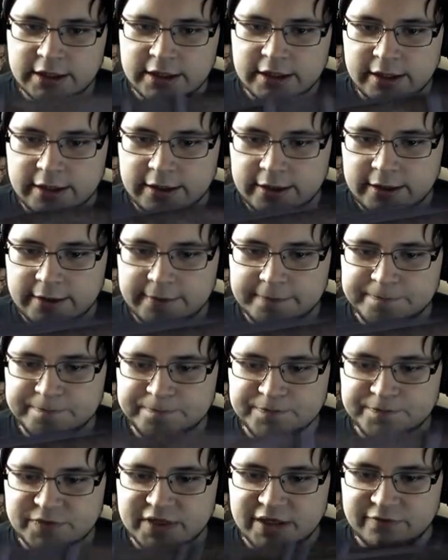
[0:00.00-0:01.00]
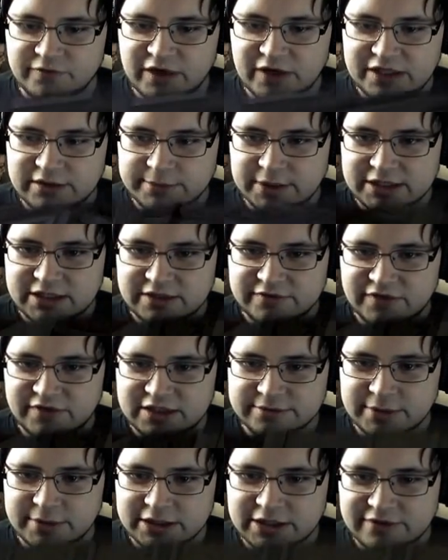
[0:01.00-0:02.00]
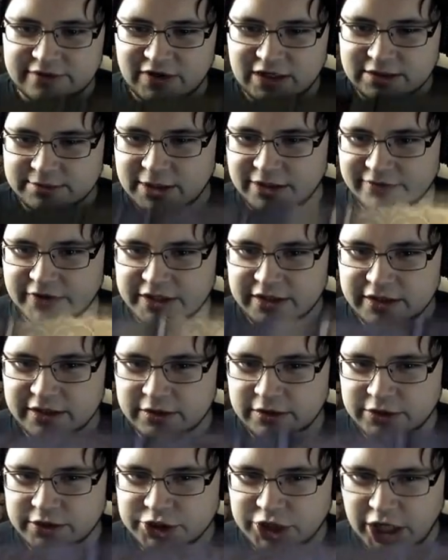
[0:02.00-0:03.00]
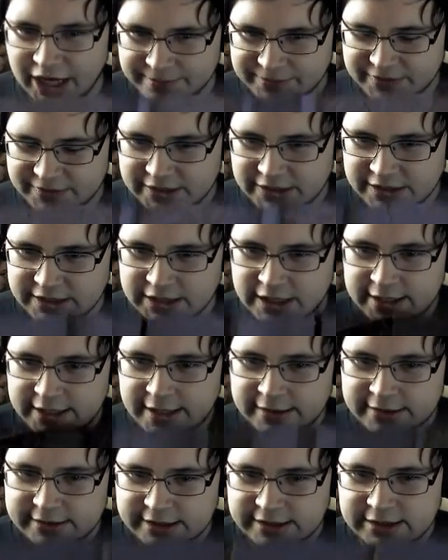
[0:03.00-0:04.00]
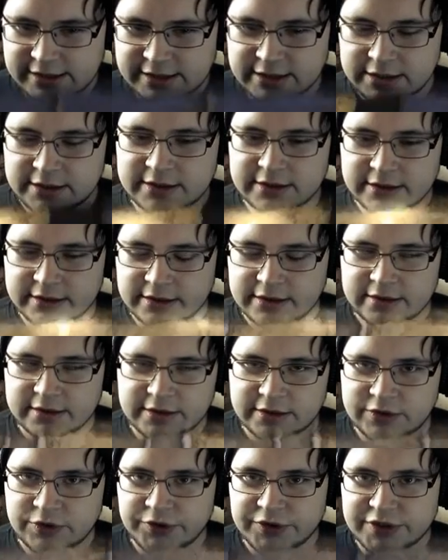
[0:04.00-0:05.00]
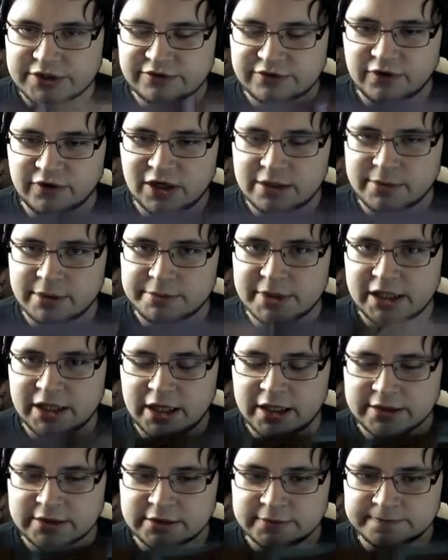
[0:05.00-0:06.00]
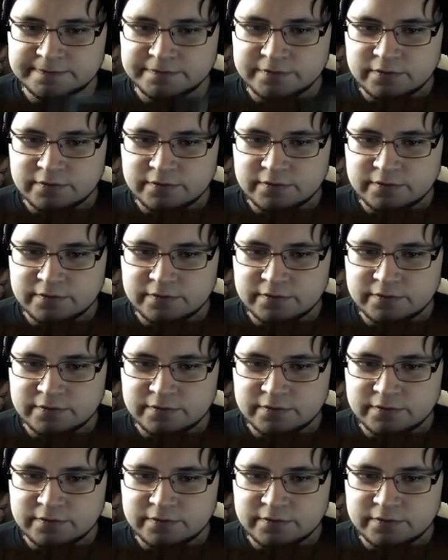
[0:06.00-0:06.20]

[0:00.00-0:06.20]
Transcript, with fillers: Ähm, dann warte mal, dann warte mal, dann warte mal. Wenn the door jammed ist, das heißt, die, die Tür ist voller Marmelade.